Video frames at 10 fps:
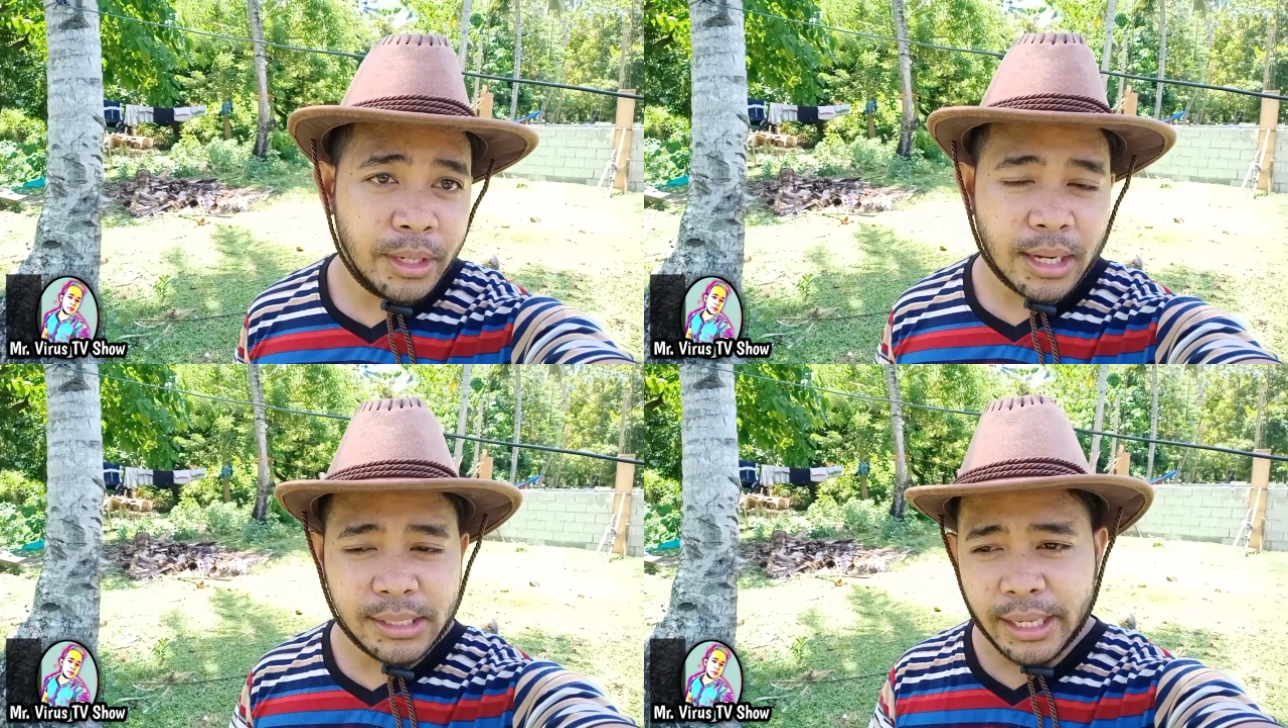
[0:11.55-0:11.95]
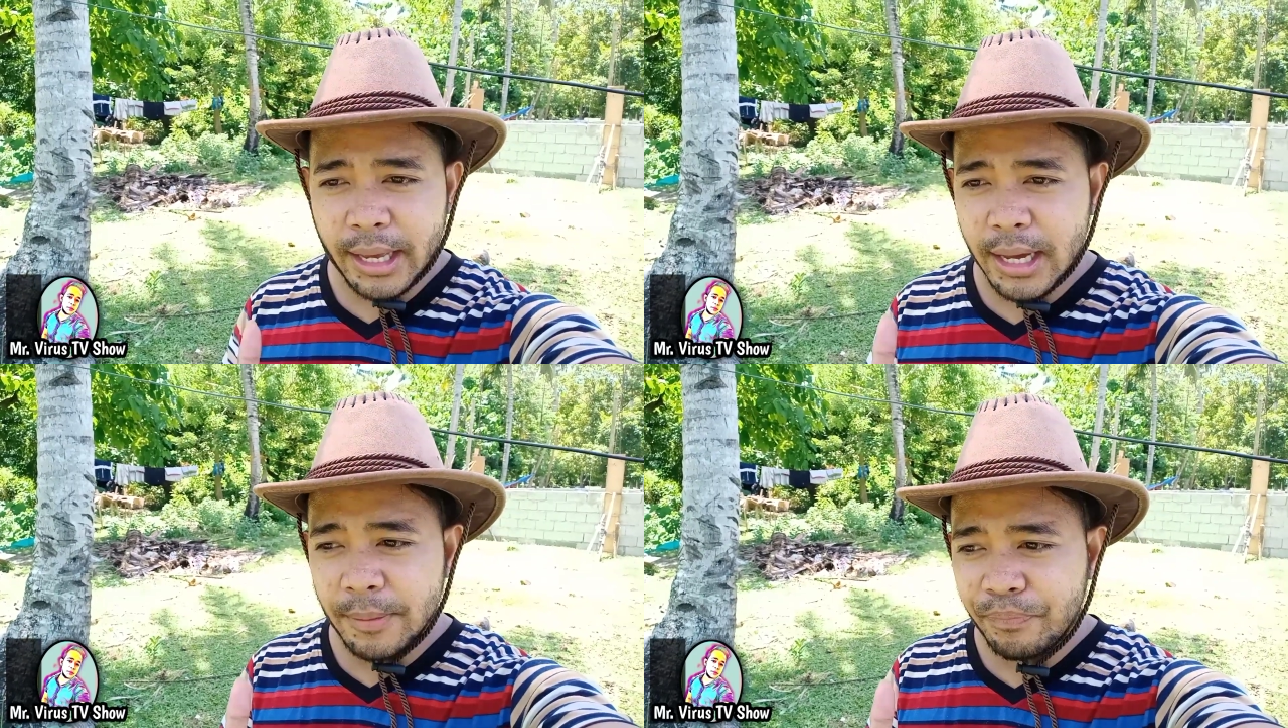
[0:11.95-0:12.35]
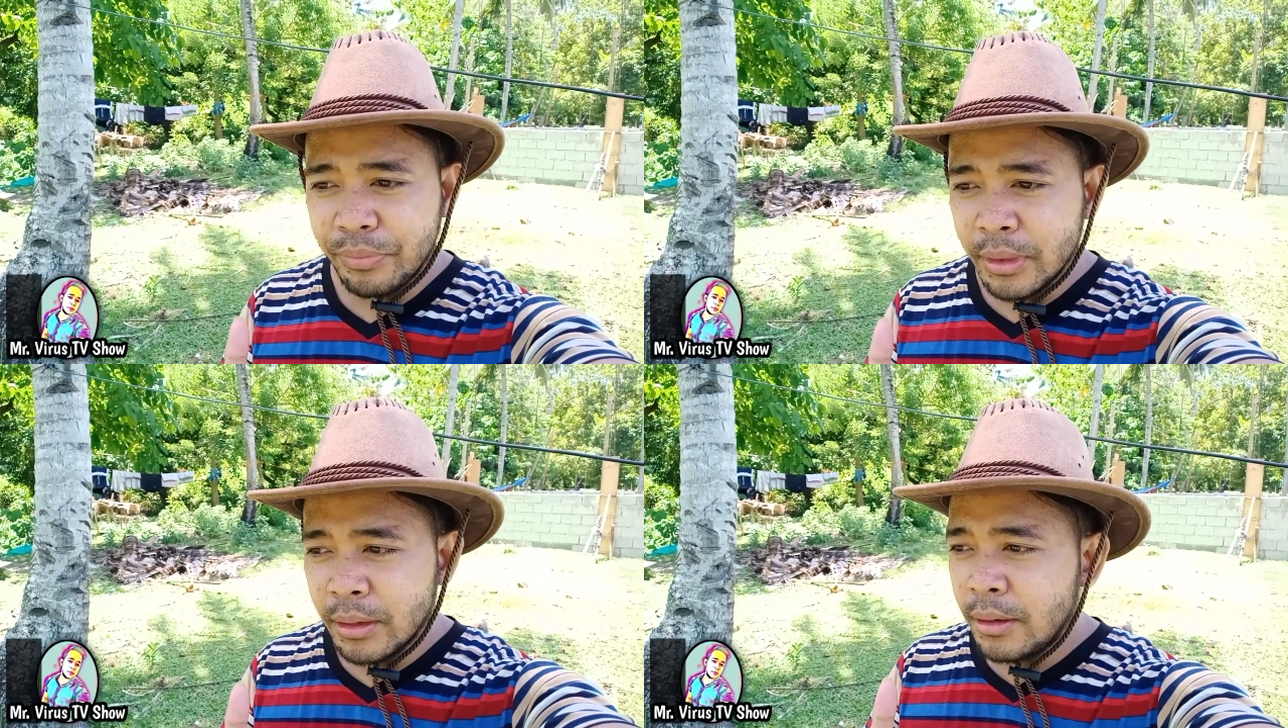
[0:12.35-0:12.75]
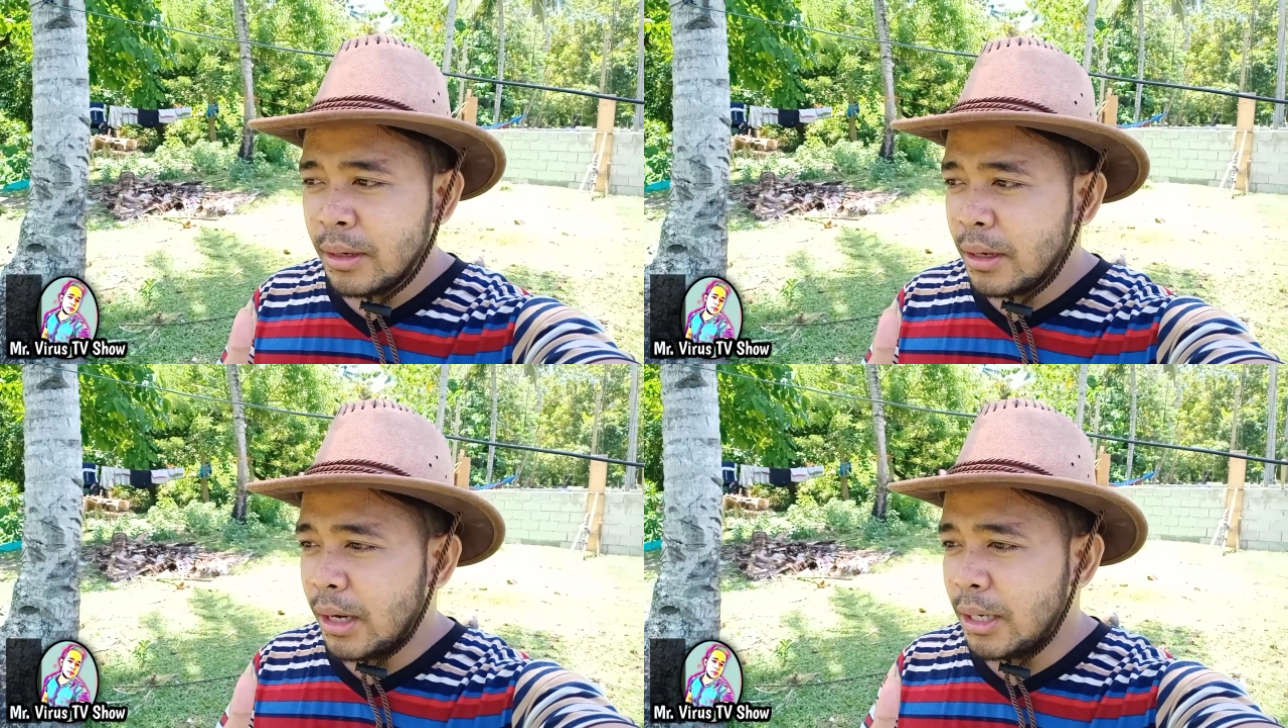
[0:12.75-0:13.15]
Kasi nga
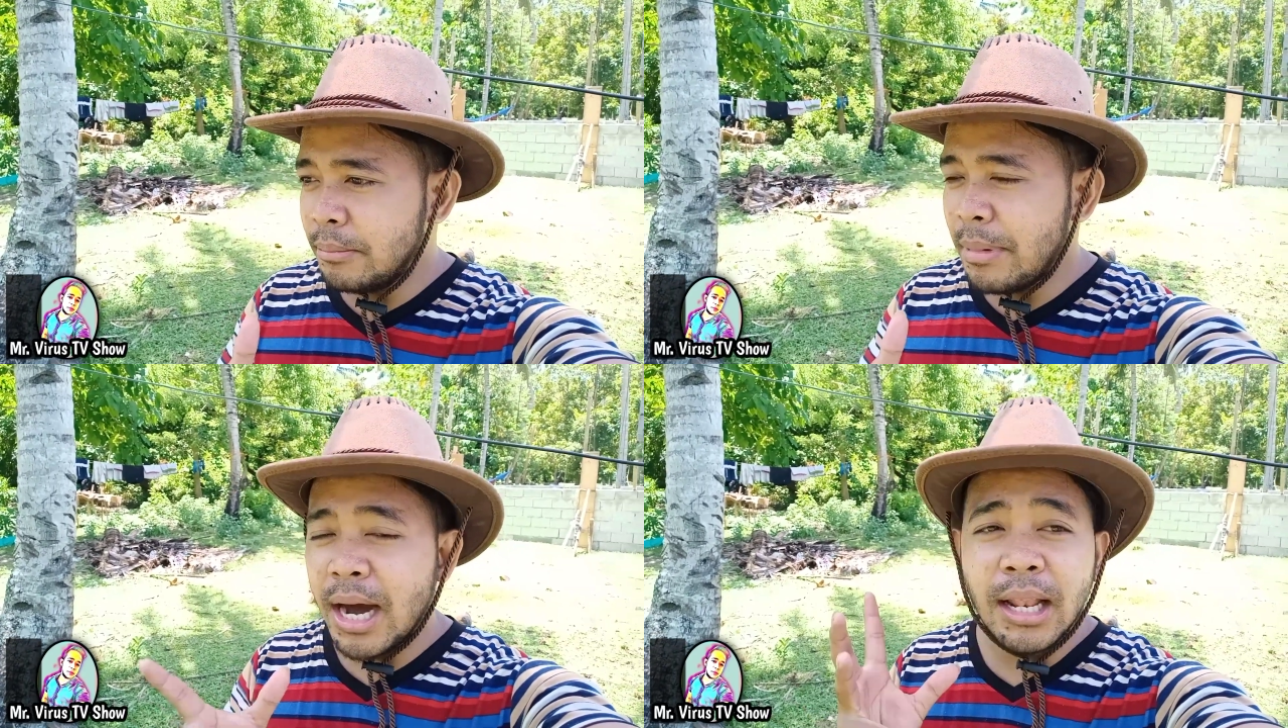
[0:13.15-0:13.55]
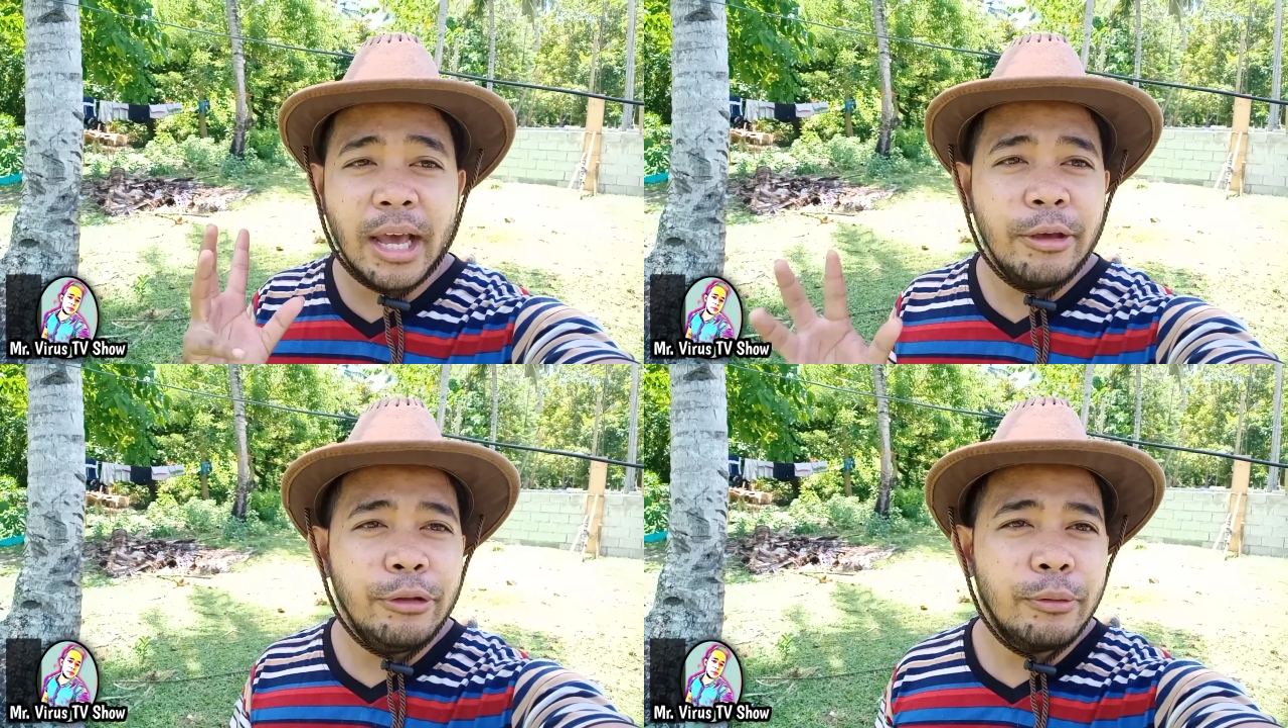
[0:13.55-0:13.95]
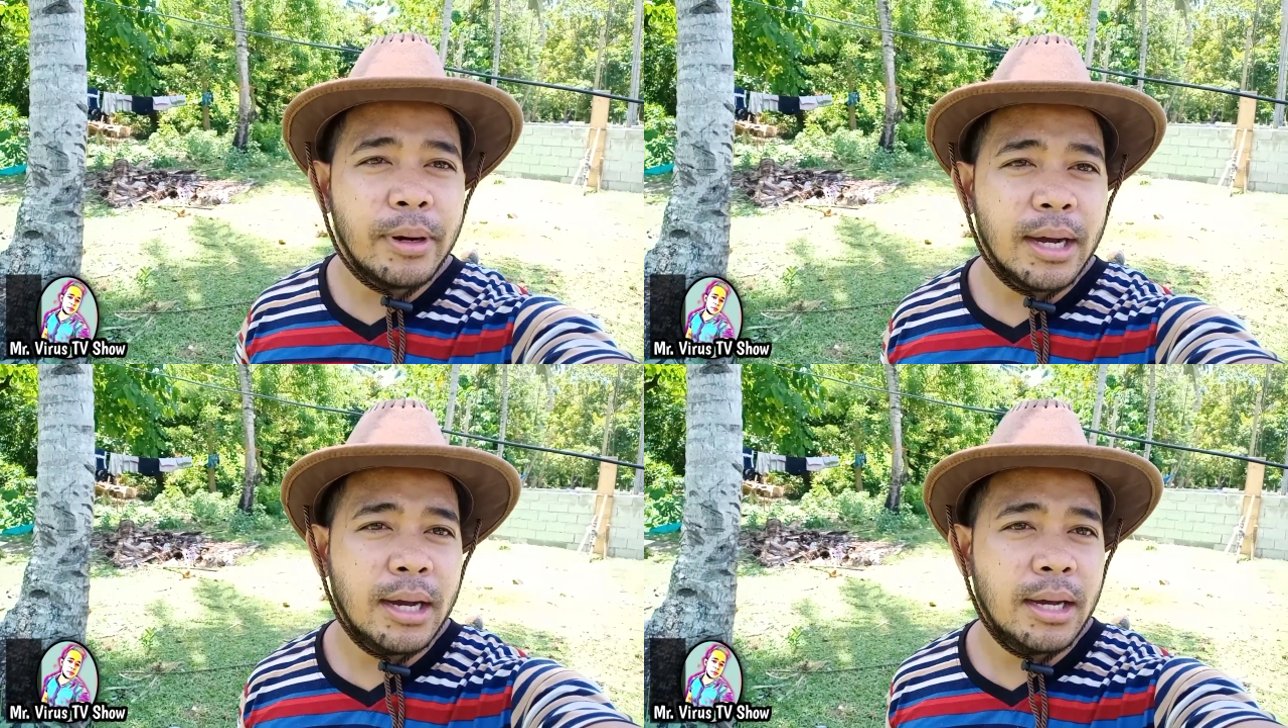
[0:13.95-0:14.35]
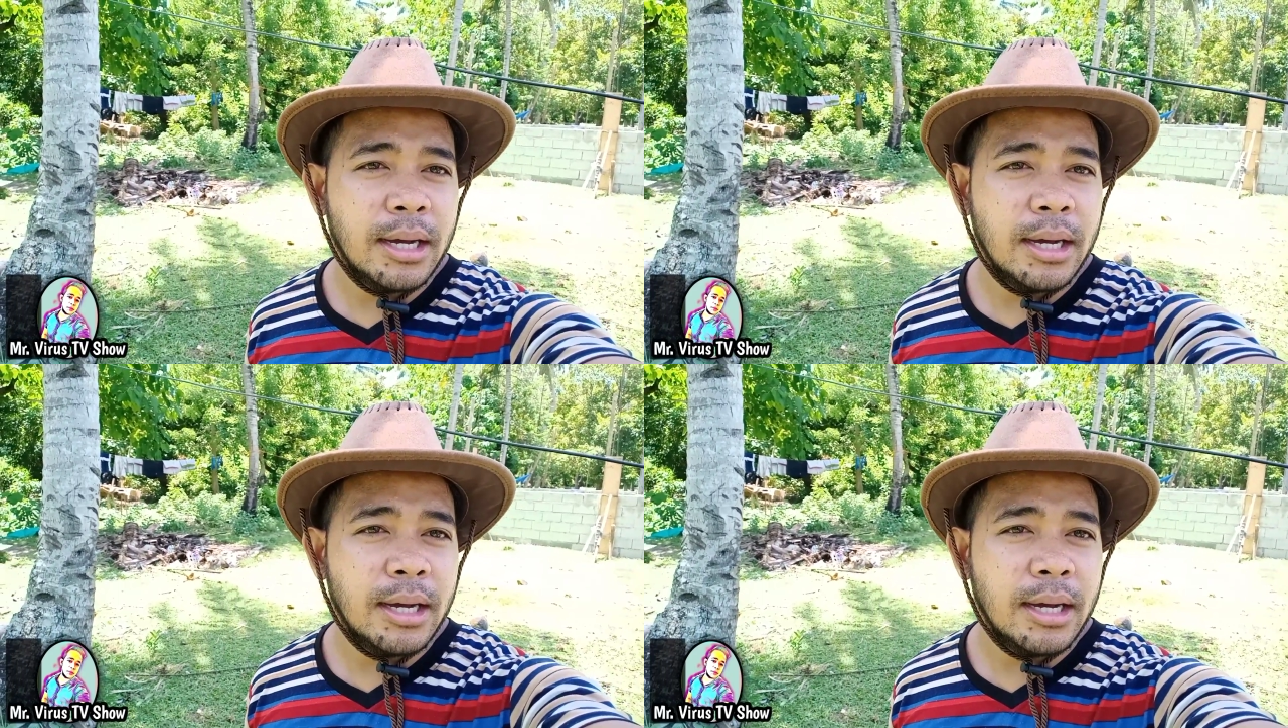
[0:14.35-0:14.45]
uh, mahal ngayon yung mga